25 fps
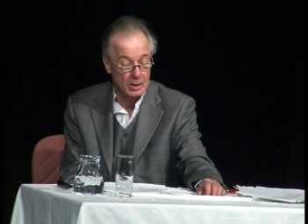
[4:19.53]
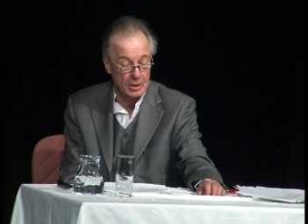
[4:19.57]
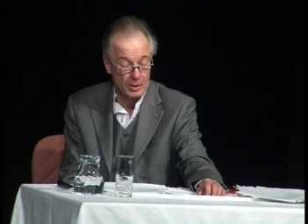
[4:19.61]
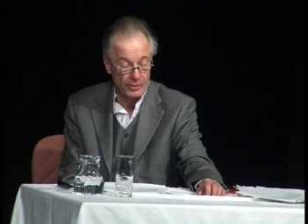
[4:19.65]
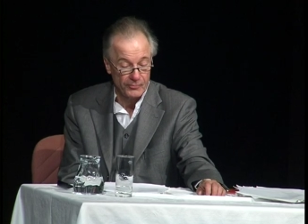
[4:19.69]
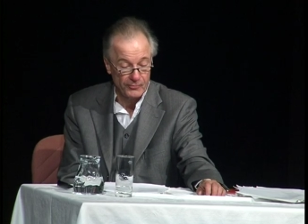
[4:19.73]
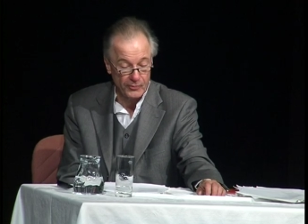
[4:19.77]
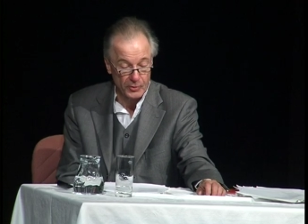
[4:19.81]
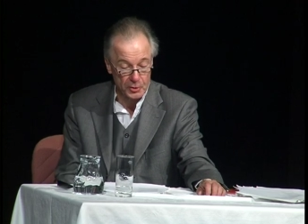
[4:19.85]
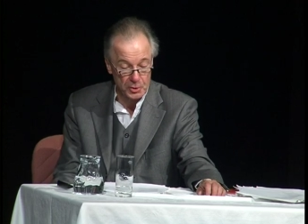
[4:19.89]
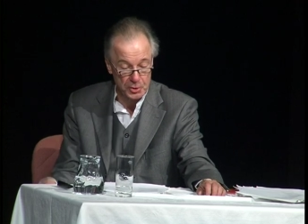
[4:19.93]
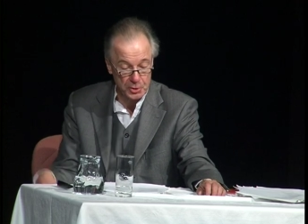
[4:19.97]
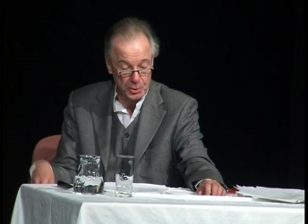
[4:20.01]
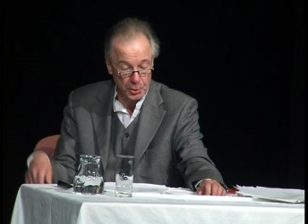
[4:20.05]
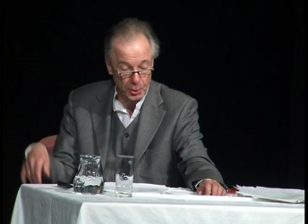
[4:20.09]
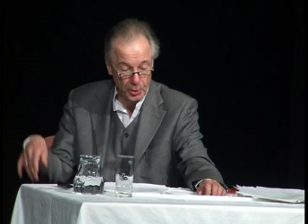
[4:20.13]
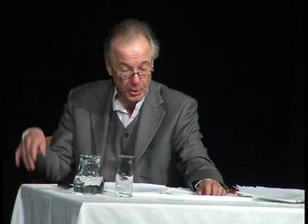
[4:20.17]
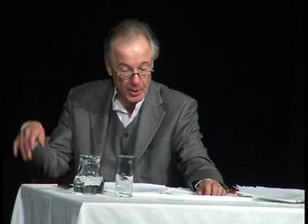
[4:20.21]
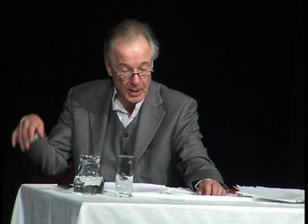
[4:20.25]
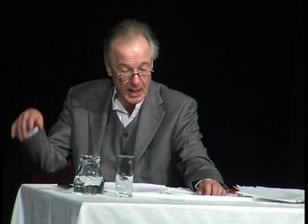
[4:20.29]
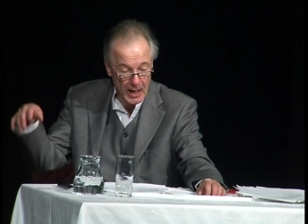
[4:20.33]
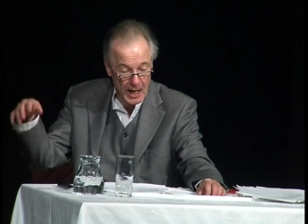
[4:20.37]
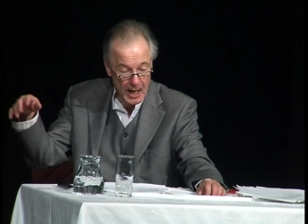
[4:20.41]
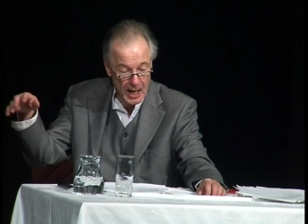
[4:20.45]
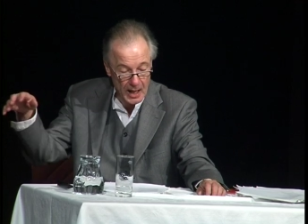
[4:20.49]
von
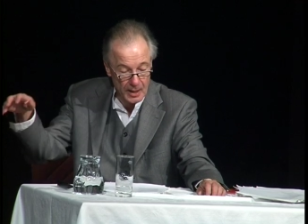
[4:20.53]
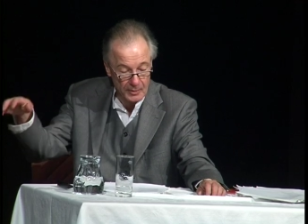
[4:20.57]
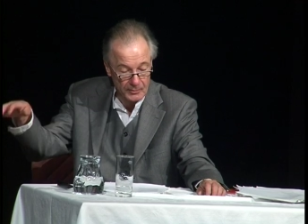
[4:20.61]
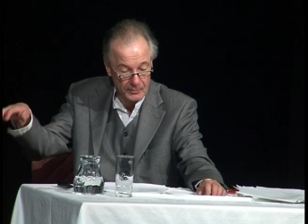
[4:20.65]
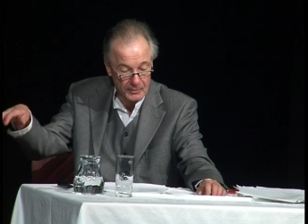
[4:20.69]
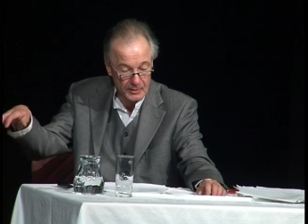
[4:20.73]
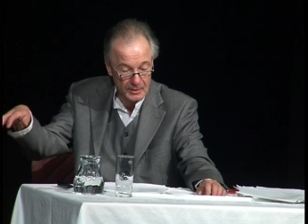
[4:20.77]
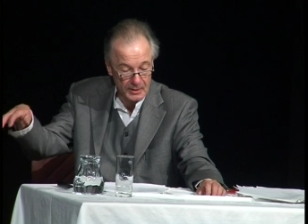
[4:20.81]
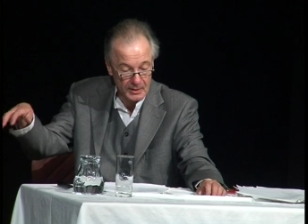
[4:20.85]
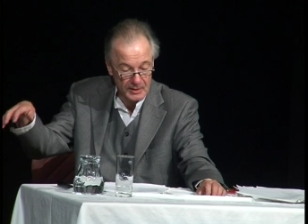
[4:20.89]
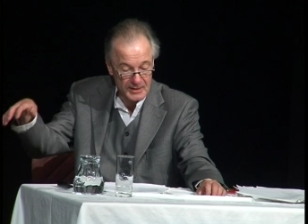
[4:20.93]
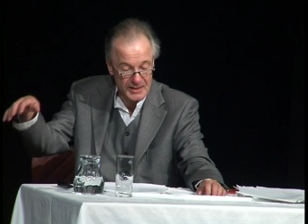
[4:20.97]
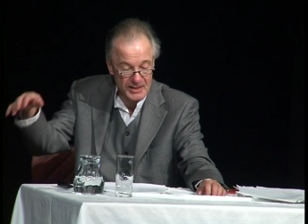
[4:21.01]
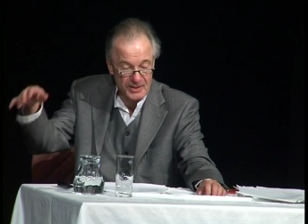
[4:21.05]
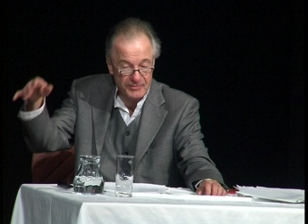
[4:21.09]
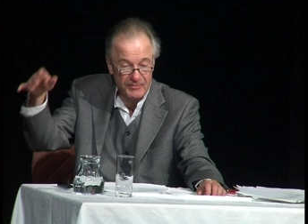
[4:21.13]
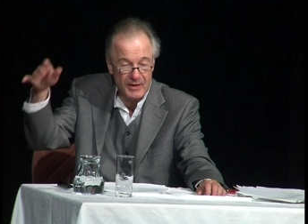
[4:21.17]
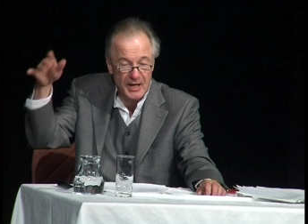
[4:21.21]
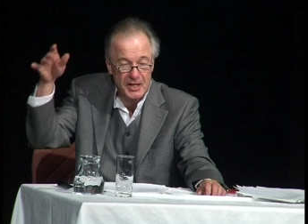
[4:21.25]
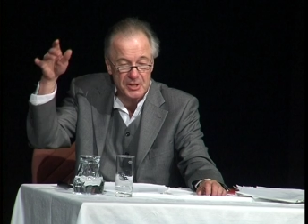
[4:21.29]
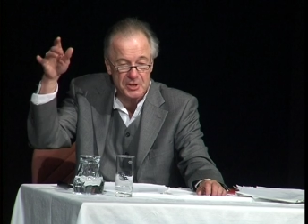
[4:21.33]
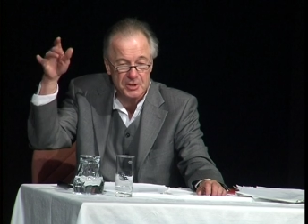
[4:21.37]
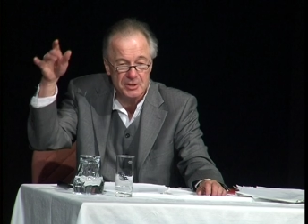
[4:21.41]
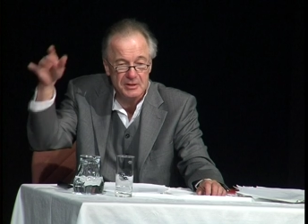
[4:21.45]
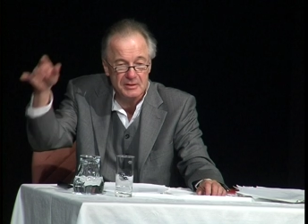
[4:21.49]
schöner Hand
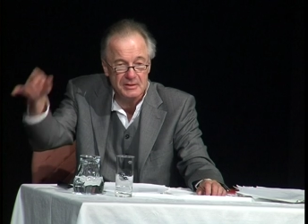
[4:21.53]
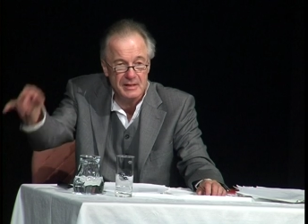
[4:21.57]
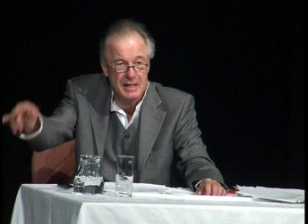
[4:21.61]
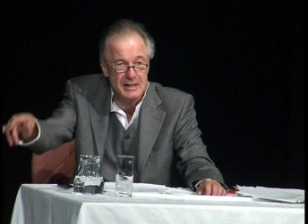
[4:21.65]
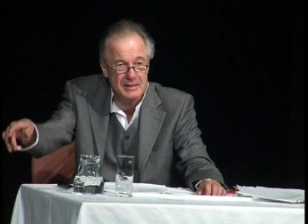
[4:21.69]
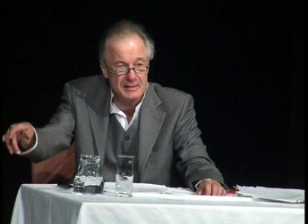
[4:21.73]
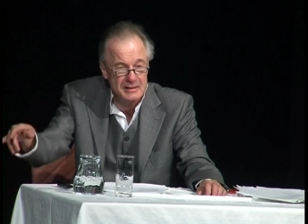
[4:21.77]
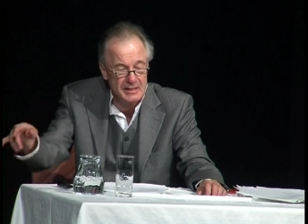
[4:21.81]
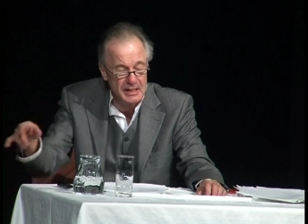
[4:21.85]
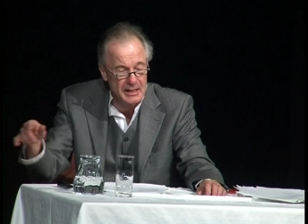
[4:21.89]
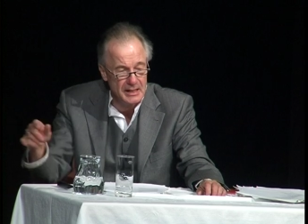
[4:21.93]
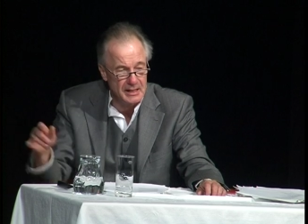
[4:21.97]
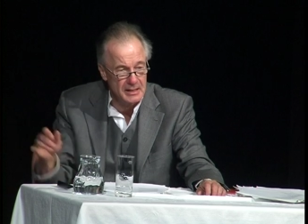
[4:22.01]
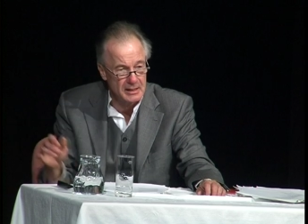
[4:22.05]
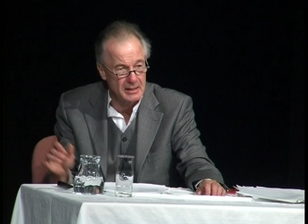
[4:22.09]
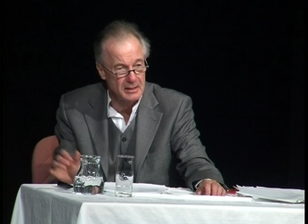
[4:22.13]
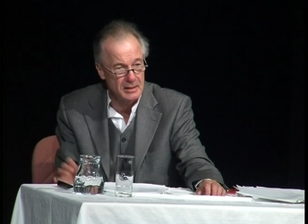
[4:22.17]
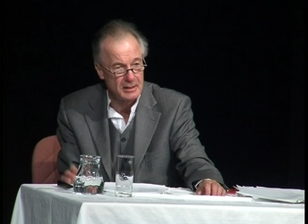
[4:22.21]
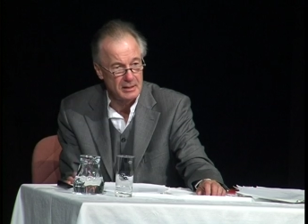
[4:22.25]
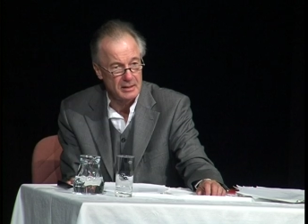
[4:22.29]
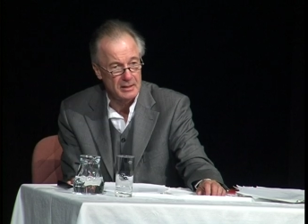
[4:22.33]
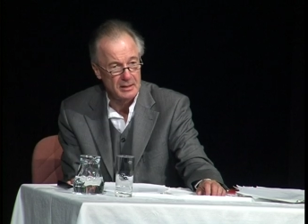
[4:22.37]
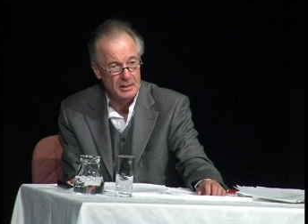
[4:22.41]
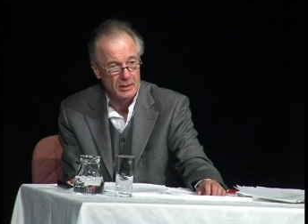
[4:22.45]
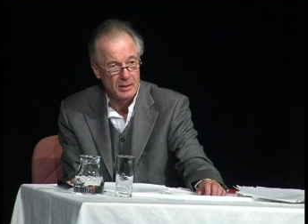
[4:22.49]
zwischen den
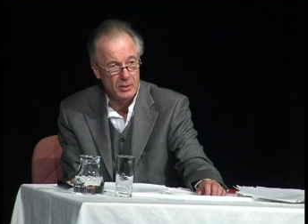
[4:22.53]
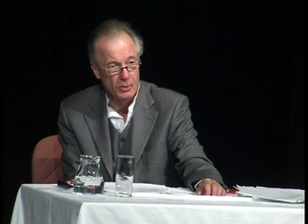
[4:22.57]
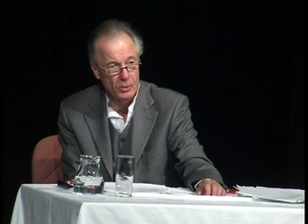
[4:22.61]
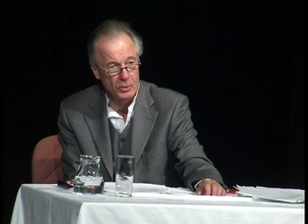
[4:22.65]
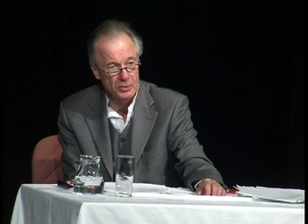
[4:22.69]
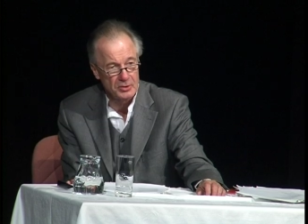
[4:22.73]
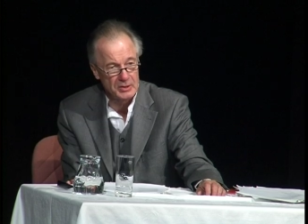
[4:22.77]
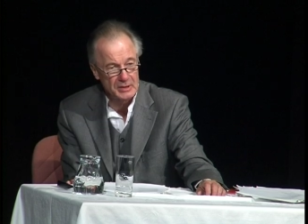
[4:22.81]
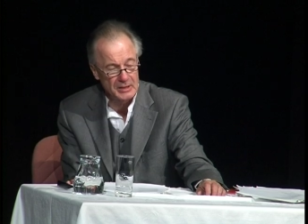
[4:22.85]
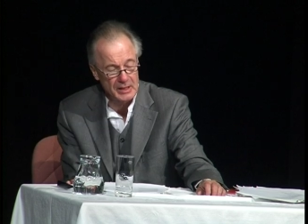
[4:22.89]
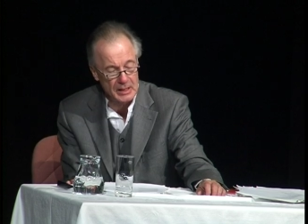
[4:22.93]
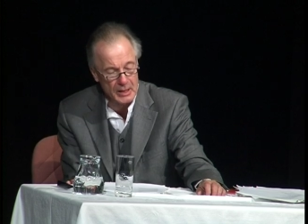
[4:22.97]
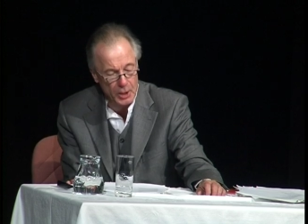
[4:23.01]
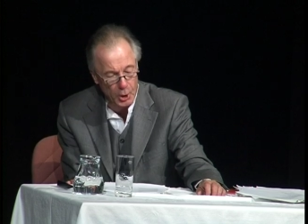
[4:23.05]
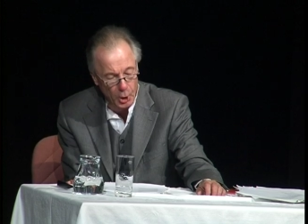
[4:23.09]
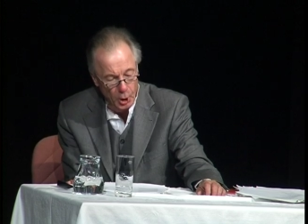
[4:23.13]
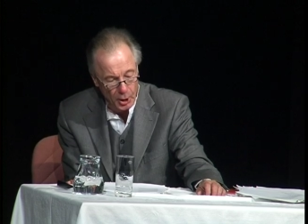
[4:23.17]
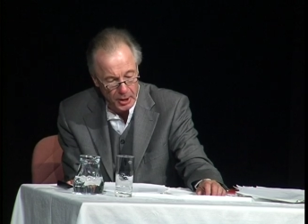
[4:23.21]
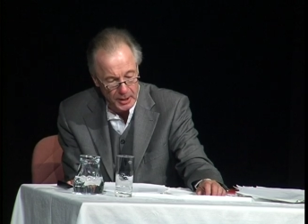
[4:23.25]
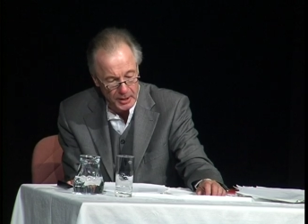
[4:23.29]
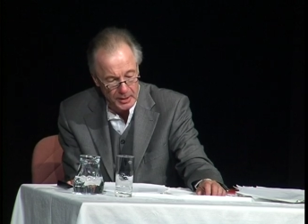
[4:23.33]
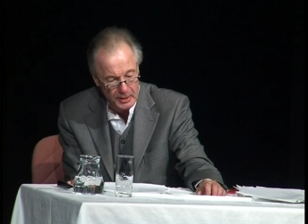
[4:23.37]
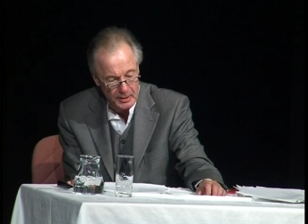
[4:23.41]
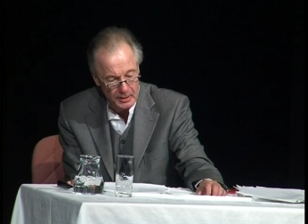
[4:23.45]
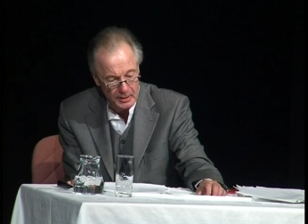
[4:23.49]
Tiger und den
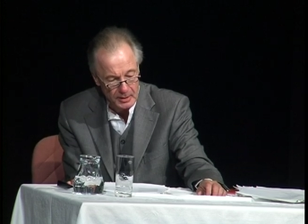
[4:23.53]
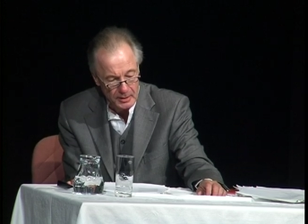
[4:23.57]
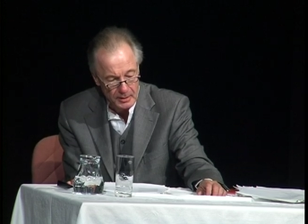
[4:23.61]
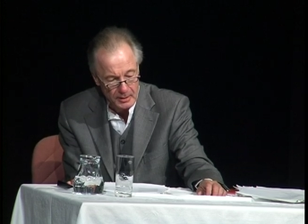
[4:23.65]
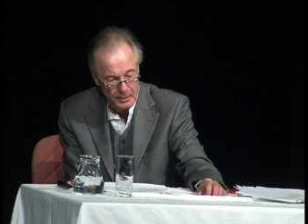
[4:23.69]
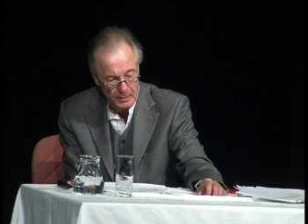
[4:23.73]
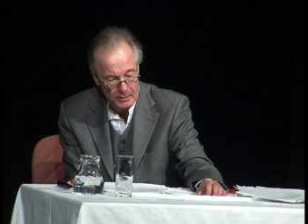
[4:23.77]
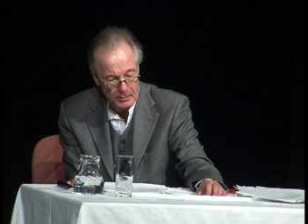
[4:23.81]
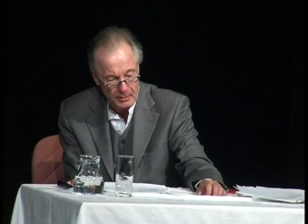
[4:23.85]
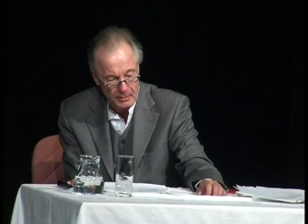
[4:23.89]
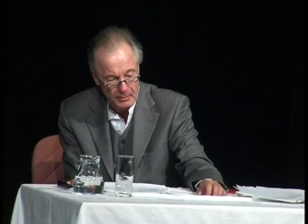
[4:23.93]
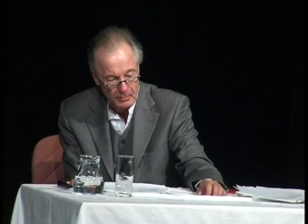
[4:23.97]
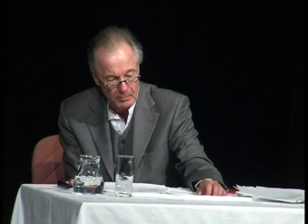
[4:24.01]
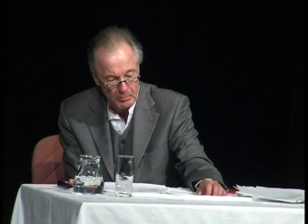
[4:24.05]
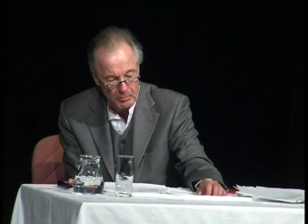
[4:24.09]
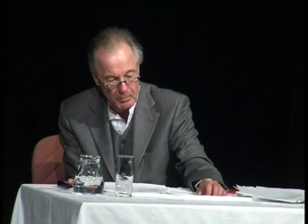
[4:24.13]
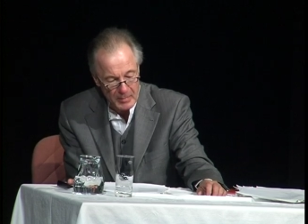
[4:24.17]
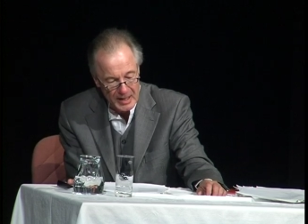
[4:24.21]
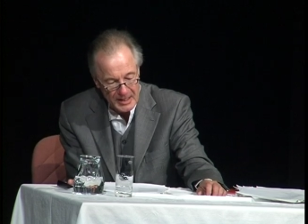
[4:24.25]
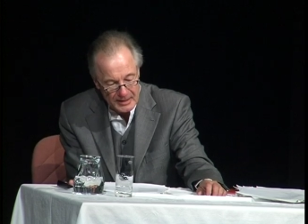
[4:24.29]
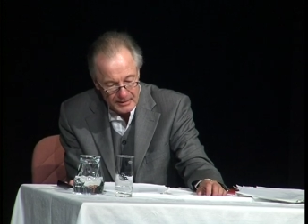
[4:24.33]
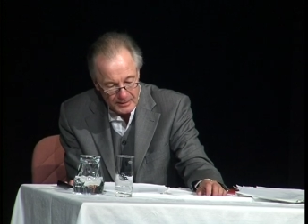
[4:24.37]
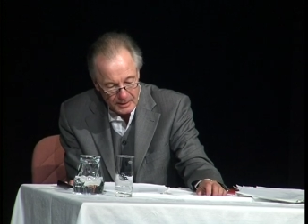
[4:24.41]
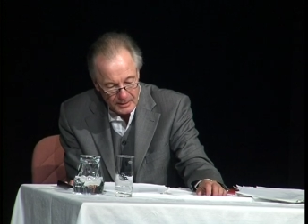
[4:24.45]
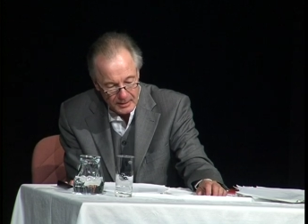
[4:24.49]
Leuen
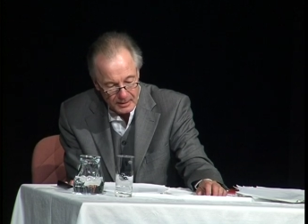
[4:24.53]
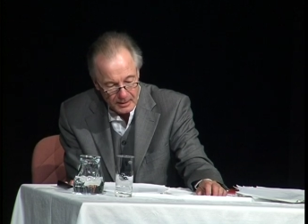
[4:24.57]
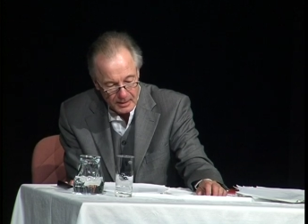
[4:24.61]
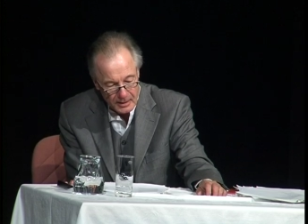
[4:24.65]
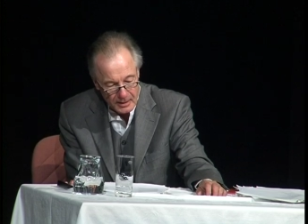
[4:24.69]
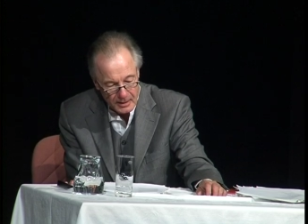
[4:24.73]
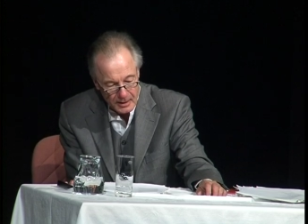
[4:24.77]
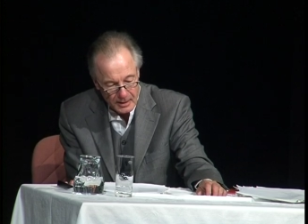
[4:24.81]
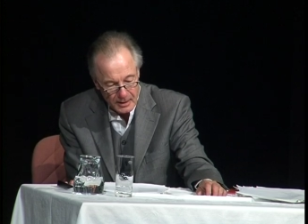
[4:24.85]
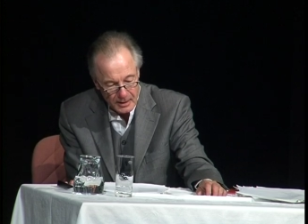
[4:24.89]
mitten